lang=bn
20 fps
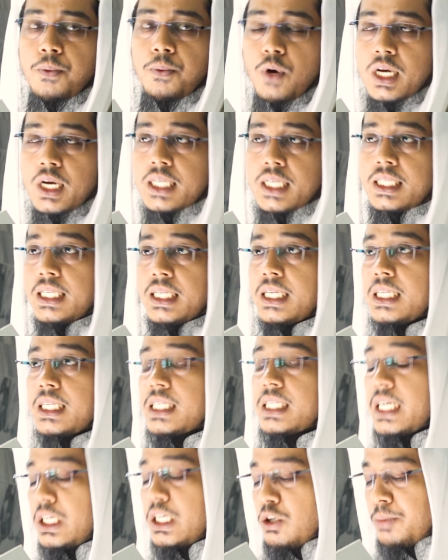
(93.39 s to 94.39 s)
পরে ঠিকই
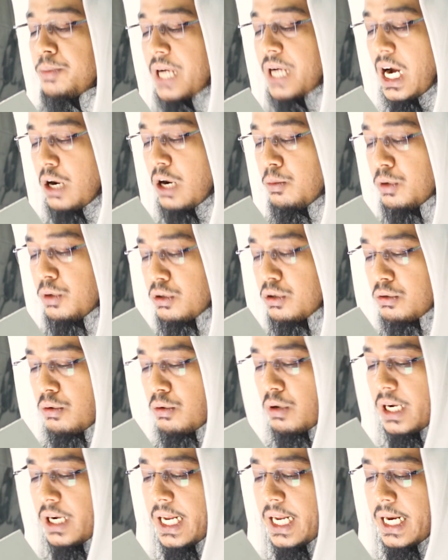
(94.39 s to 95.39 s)
সেই নবী আগমন
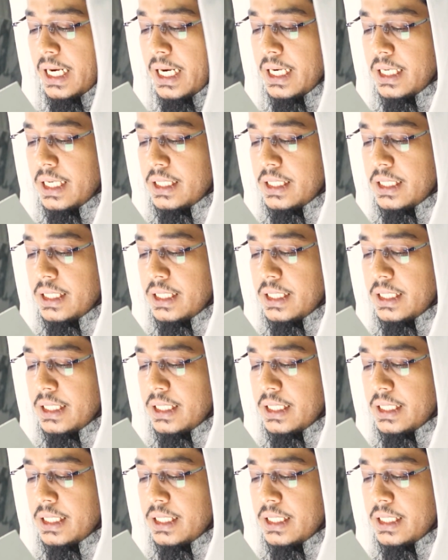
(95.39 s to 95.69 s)
করলেন